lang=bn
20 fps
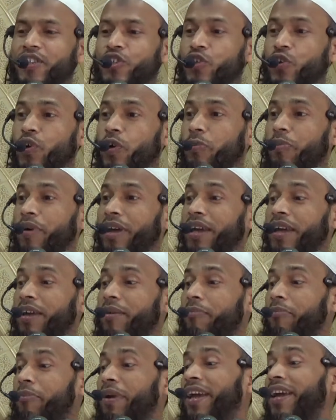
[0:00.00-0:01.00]
সবে
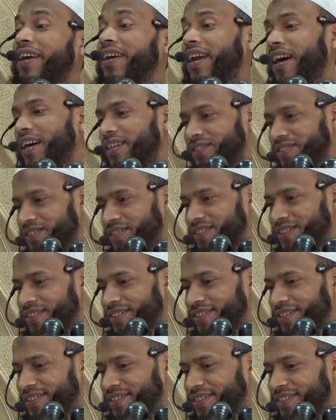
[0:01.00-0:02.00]
মেয়ারাজ
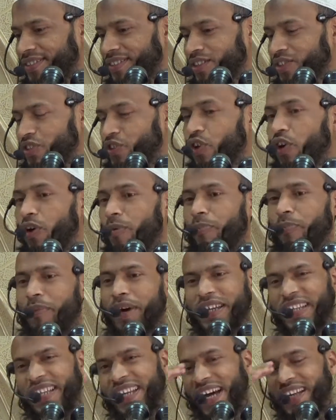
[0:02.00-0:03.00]
সব
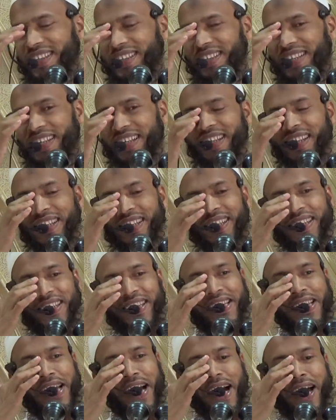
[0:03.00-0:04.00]
মানি রাত্রি
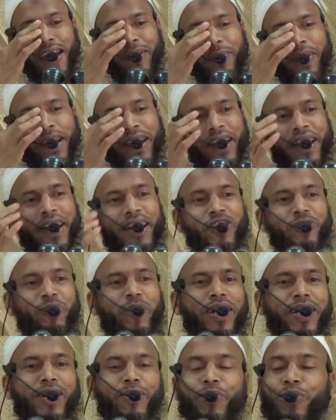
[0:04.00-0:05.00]
আর মেয়ারাজ
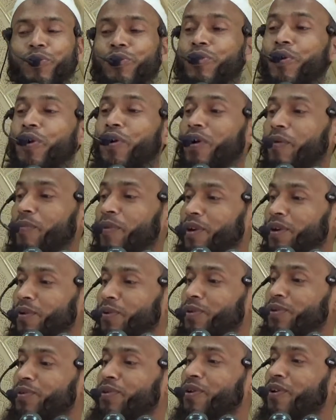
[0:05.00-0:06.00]
মানে ঊর্ধ্বগমন
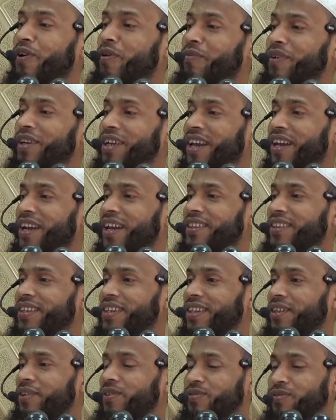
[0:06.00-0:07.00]
ঊর্ধ্বগমনের
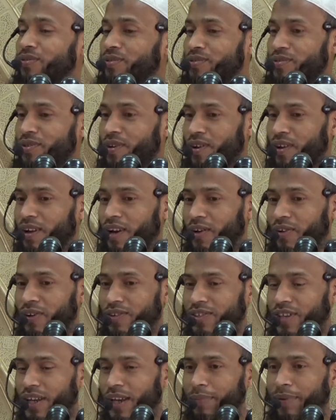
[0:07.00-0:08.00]
রাত্রি রসুল সাল্লাহ
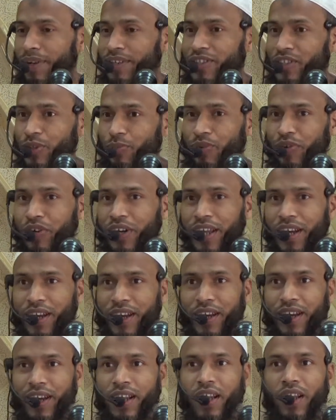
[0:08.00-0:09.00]
ইসলামের জীবনের
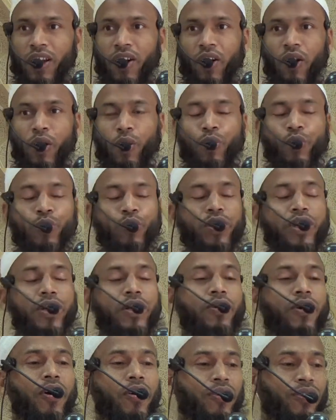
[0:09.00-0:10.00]
অলৌকিক
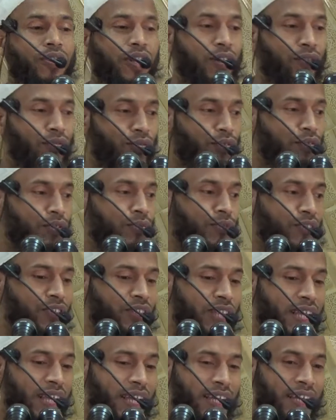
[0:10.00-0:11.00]
ঘটনাগুলোর
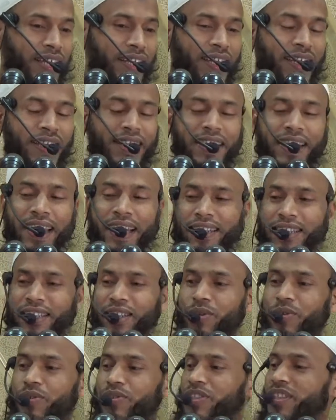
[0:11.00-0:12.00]
মধ্যে একটি
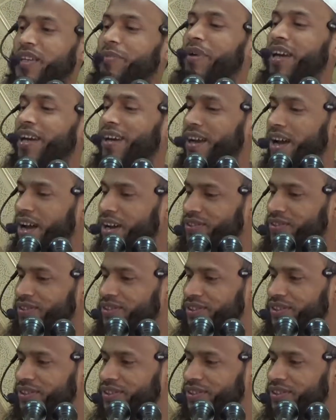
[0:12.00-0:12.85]
হচ্ছে মেয়ারাজ